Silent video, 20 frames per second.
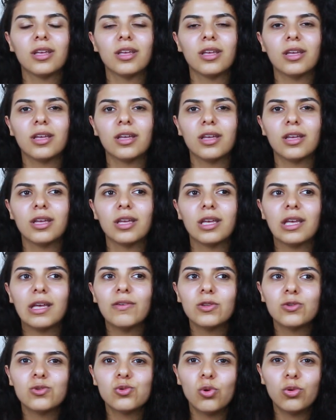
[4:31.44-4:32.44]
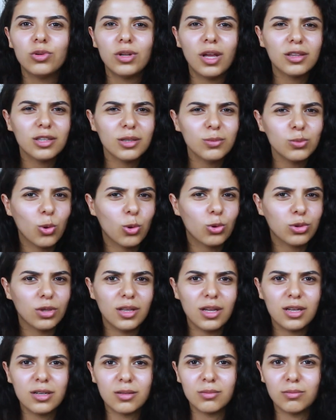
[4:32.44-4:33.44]
Ee, evet zorlandığım
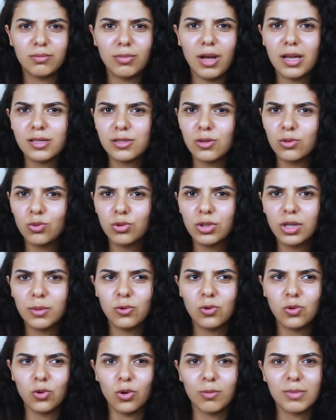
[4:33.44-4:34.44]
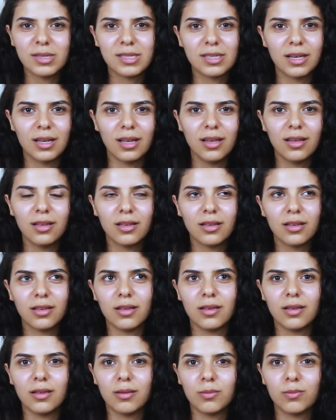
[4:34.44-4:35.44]
noktalar bazen olabiliyor. Mesela
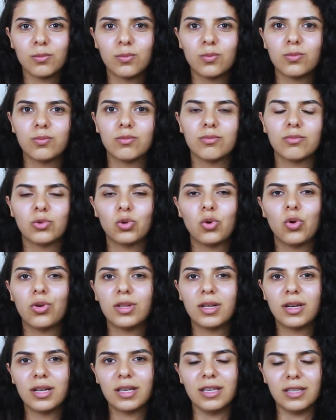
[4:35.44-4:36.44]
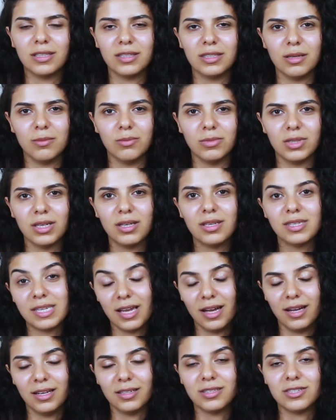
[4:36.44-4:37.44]
e, köylere gittiğimde,
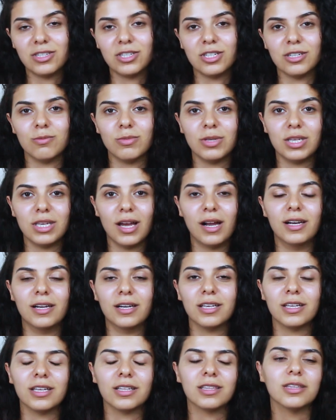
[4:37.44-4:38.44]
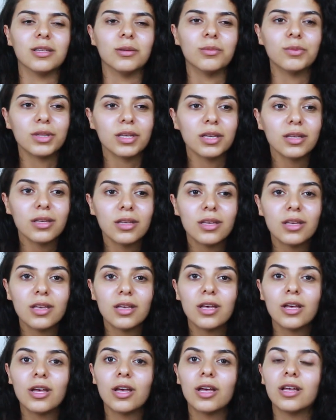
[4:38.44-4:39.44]
seyahat için bir yerlere gittiğimde
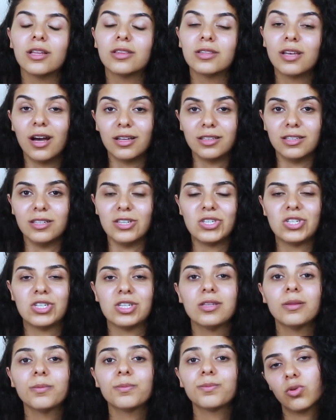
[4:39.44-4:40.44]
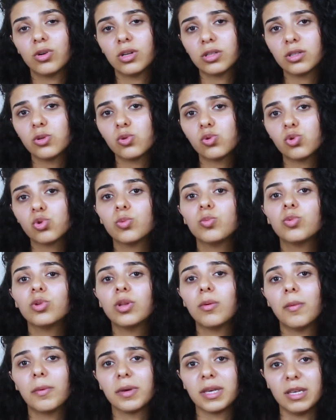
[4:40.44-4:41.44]
e, tatil için orada su
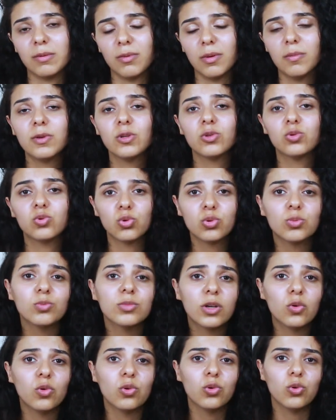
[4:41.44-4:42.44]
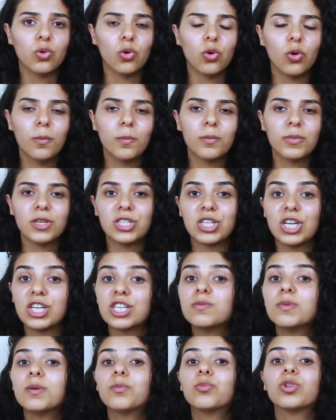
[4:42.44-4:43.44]
bulamama gibi bir durumlar oluyor. Bir
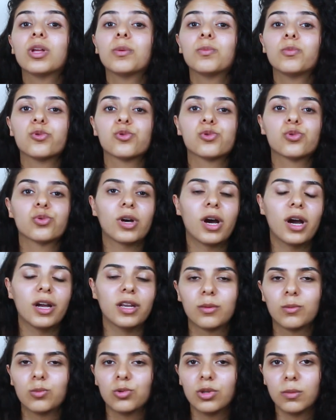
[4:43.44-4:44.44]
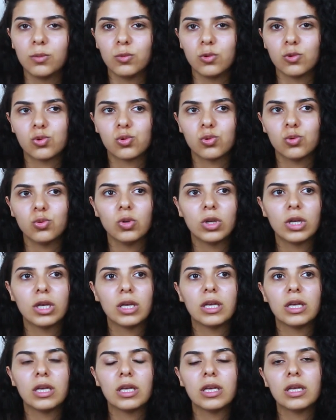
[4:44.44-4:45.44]
çeşme bulamıyorsun, kaynak bulamıyorsun.
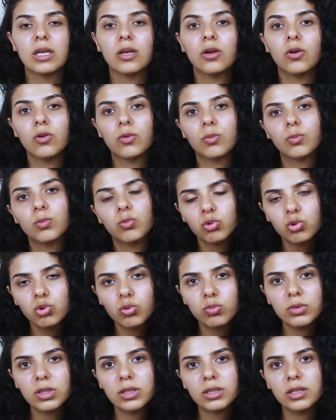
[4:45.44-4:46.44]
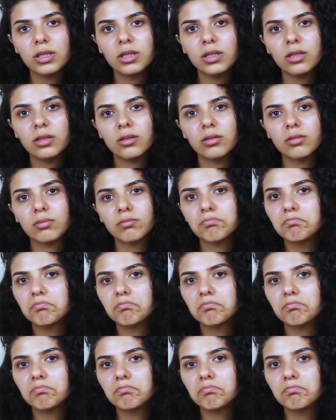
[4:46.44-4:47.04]
bu durumda da